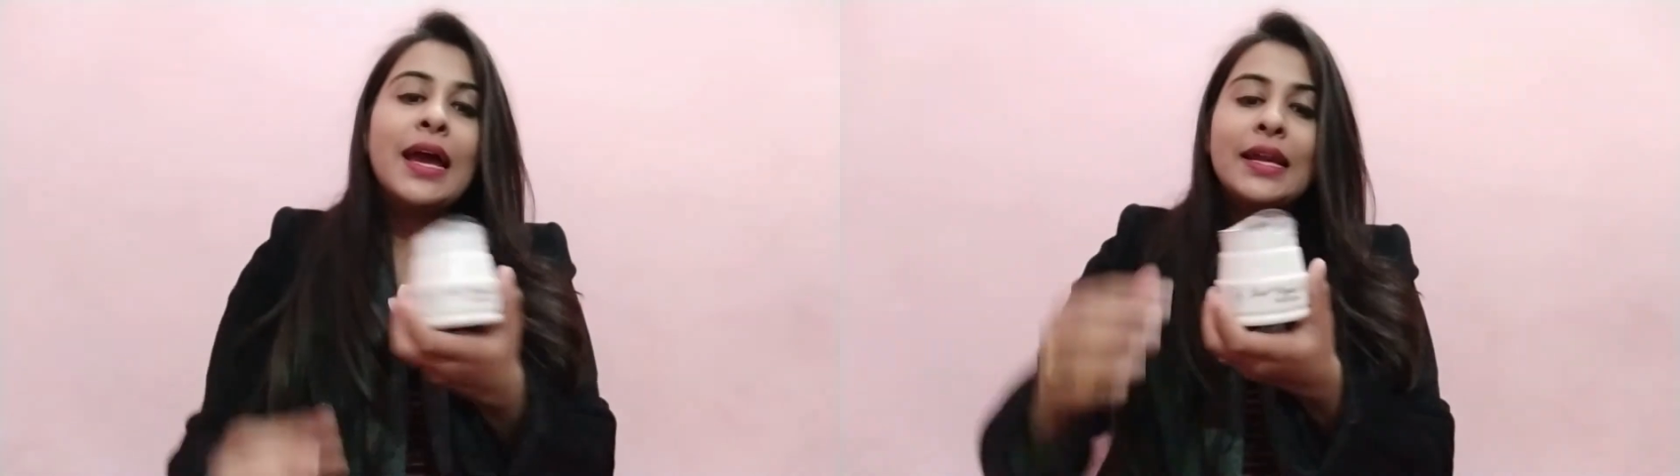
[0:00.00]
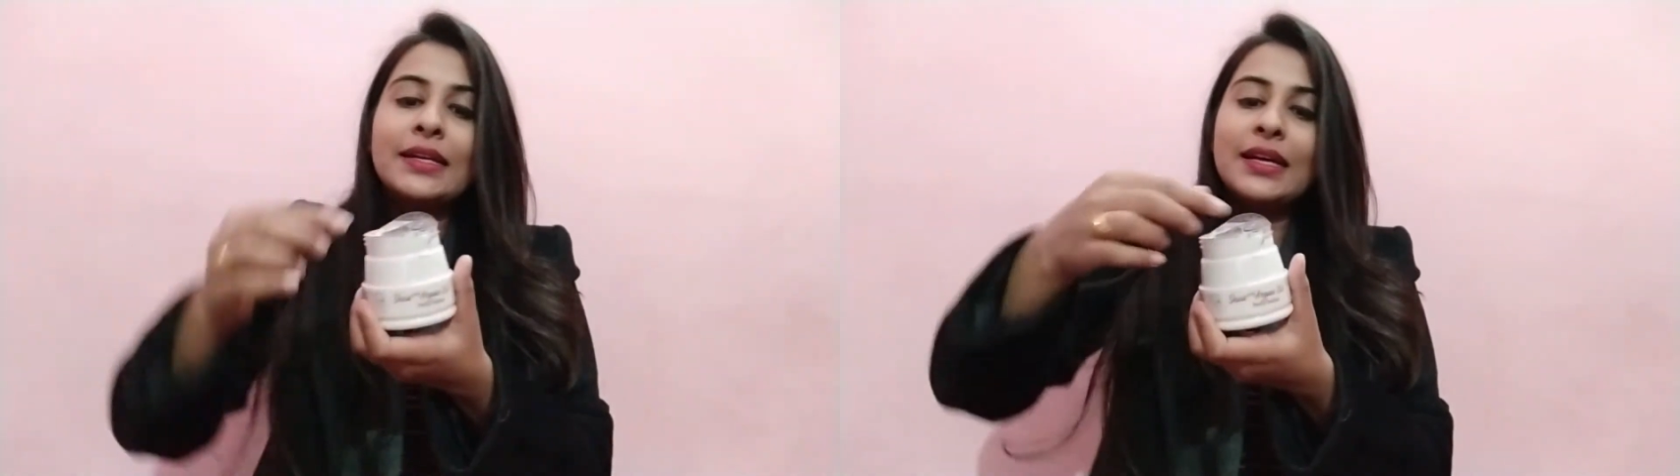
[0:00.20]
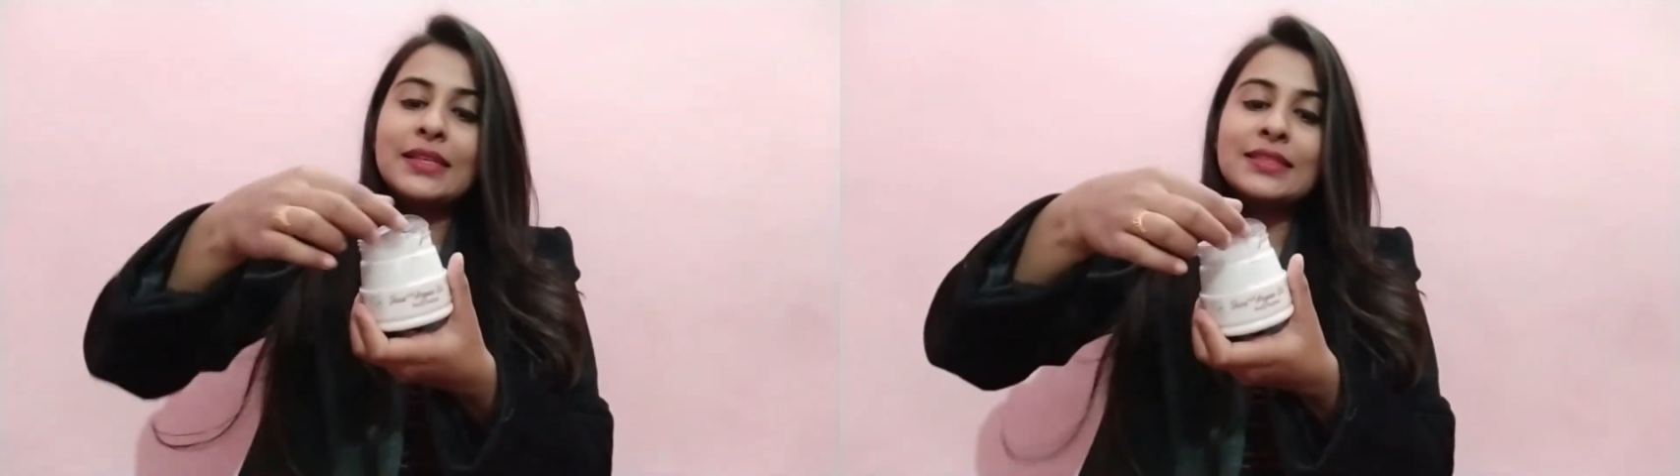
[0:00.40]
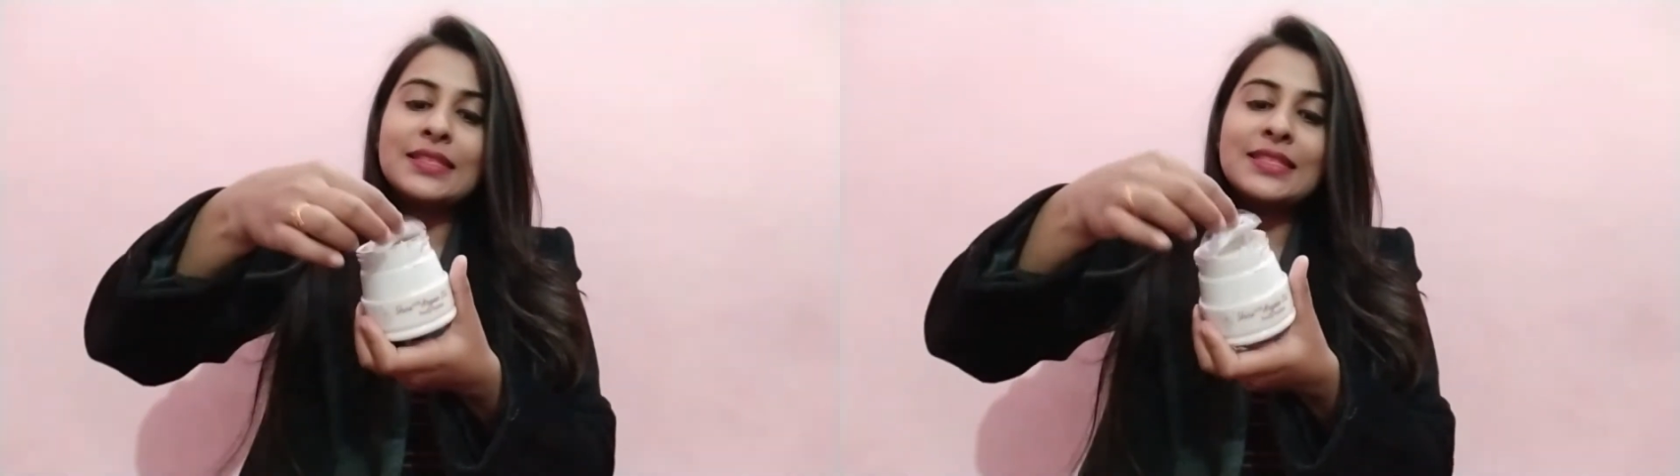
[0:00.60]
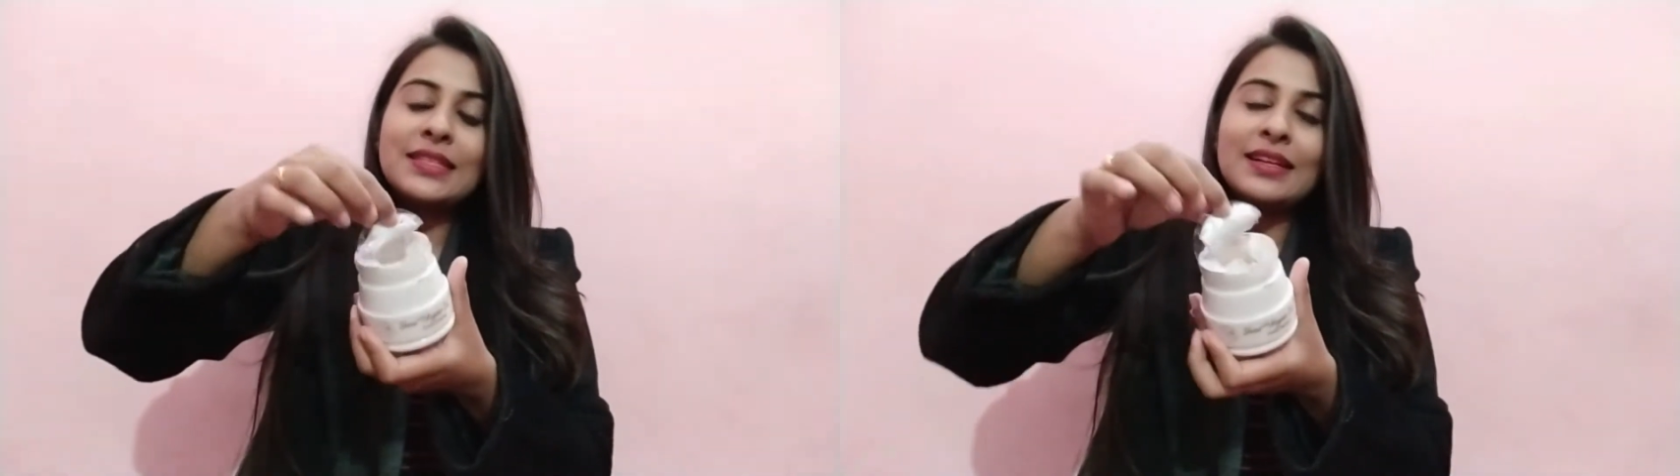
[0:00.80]
एंड गाइज
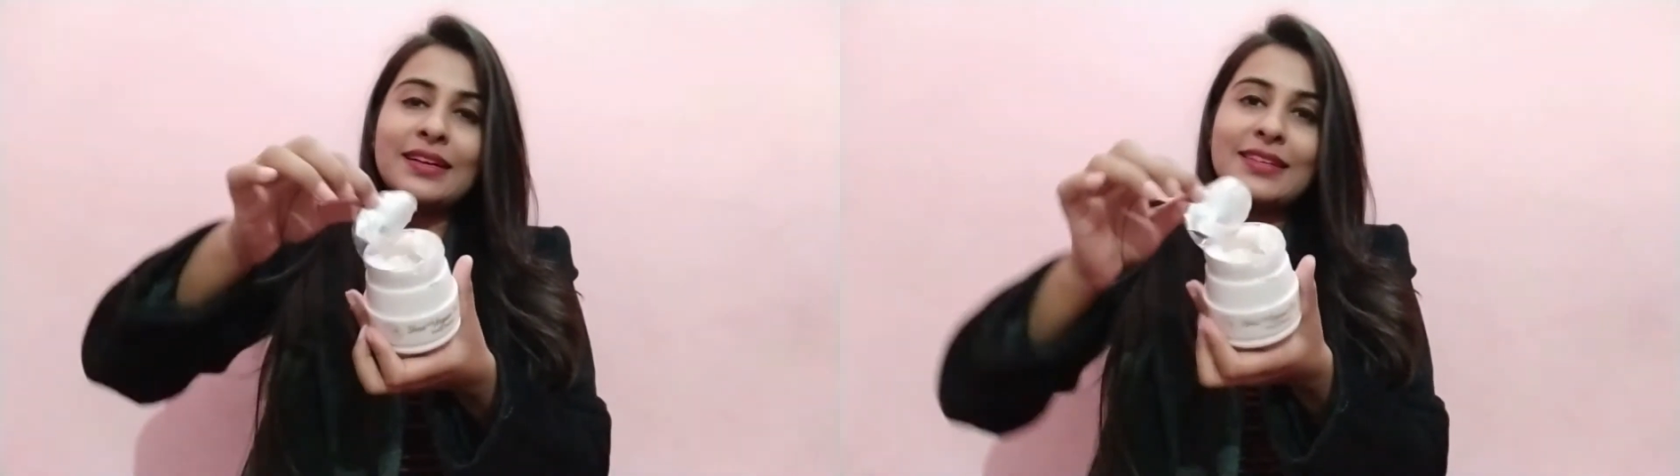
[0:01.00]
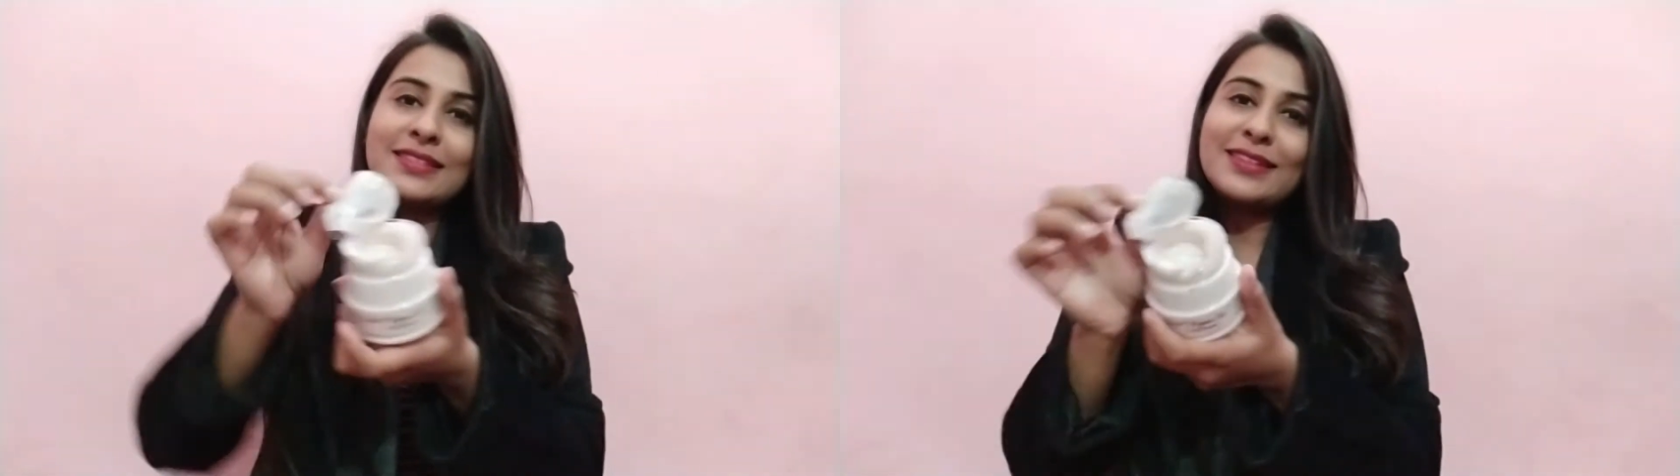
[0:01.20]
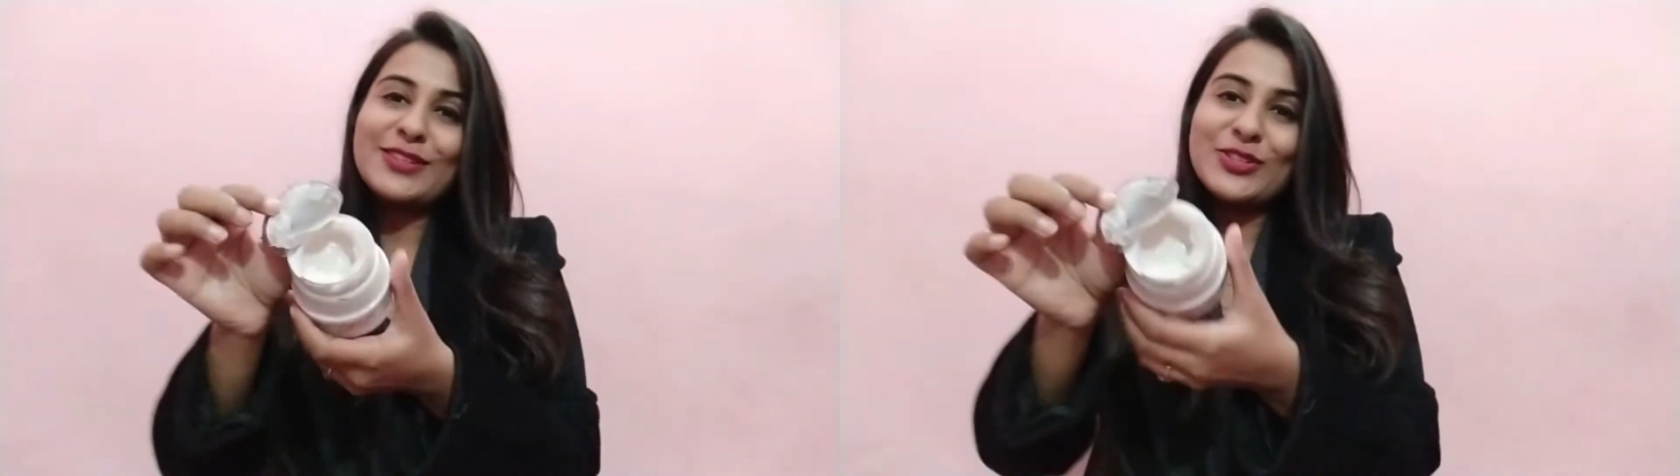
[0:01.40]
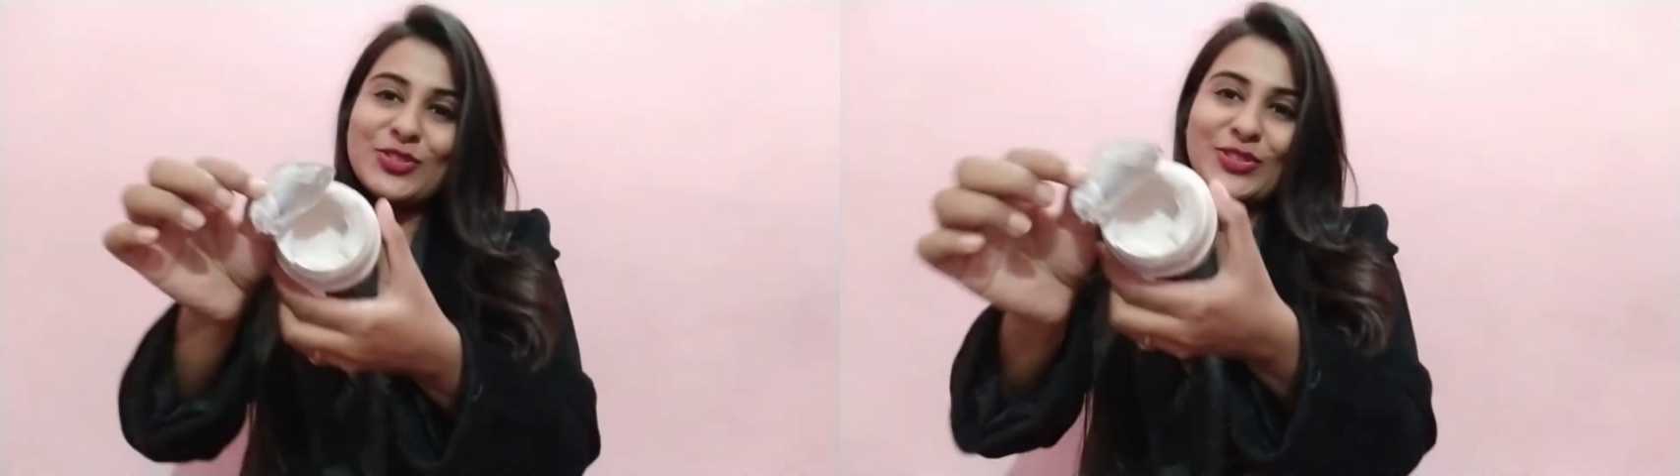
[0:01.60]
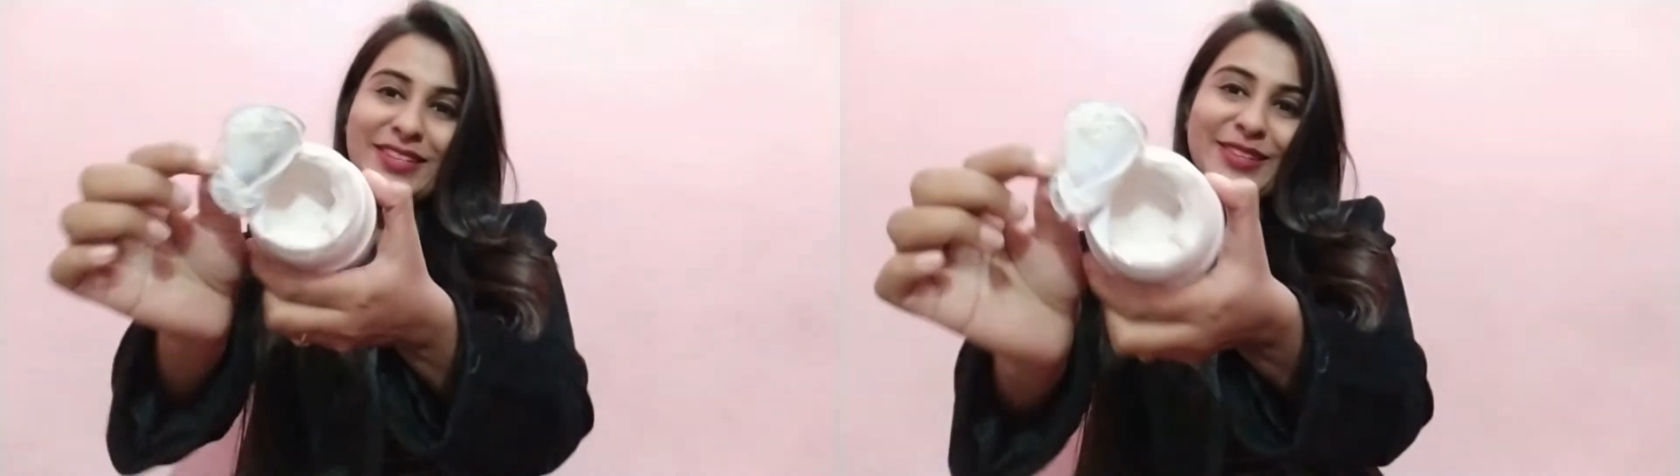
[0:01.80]
इस तरह का इसका
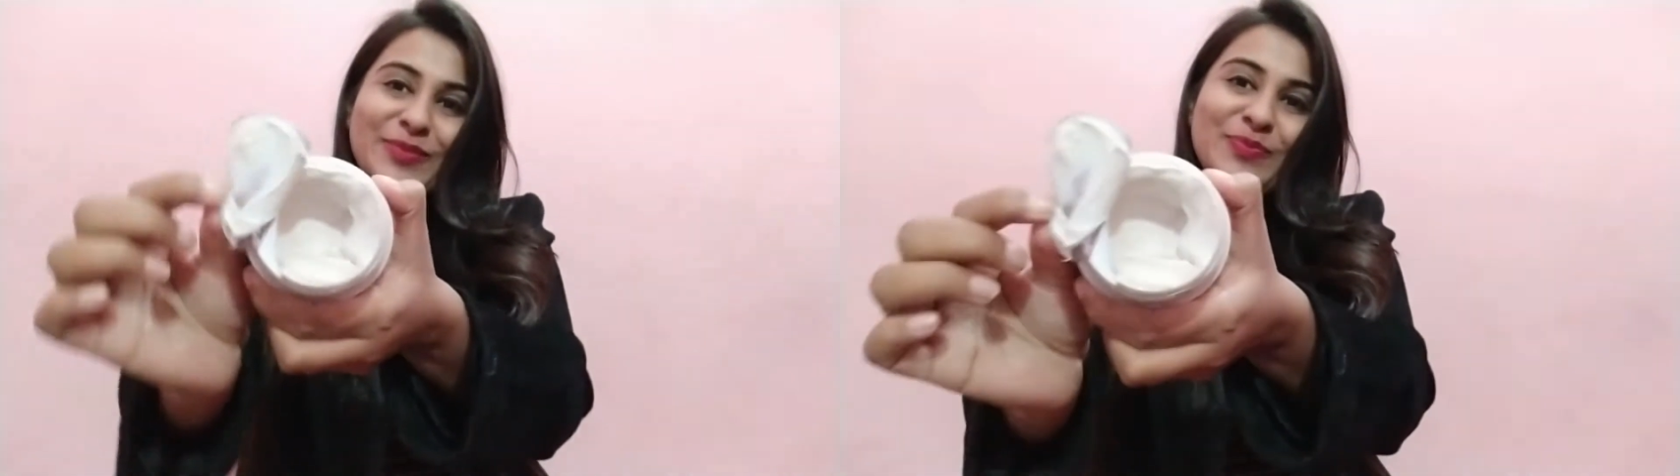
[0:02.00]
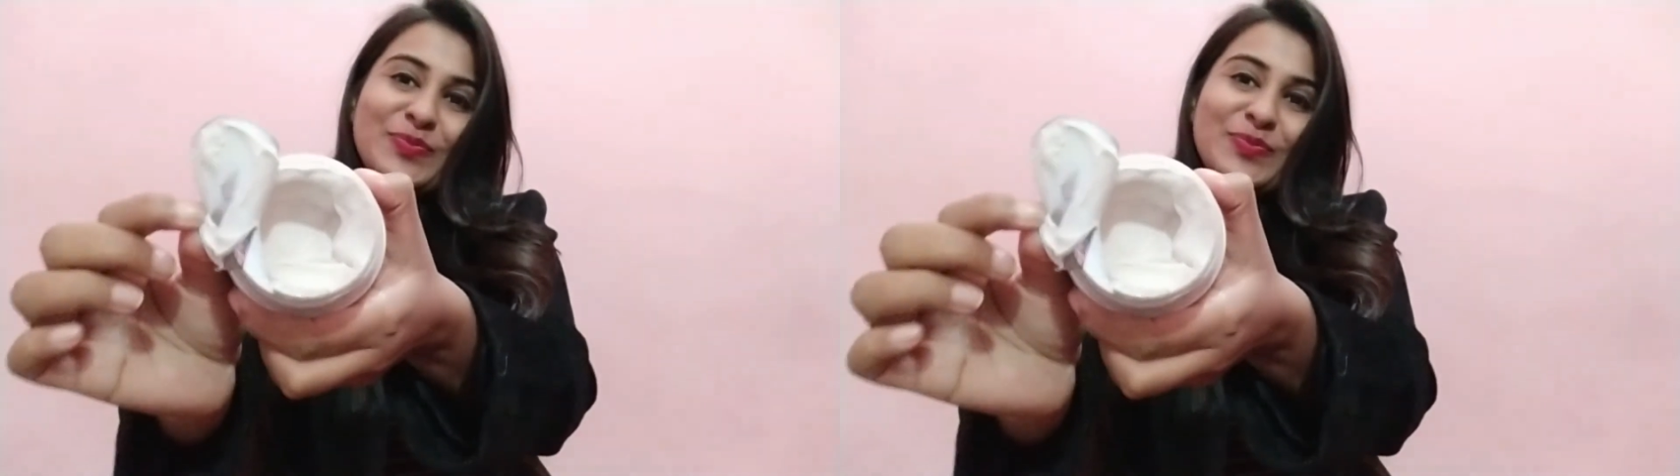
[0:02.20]
टेक्सचर है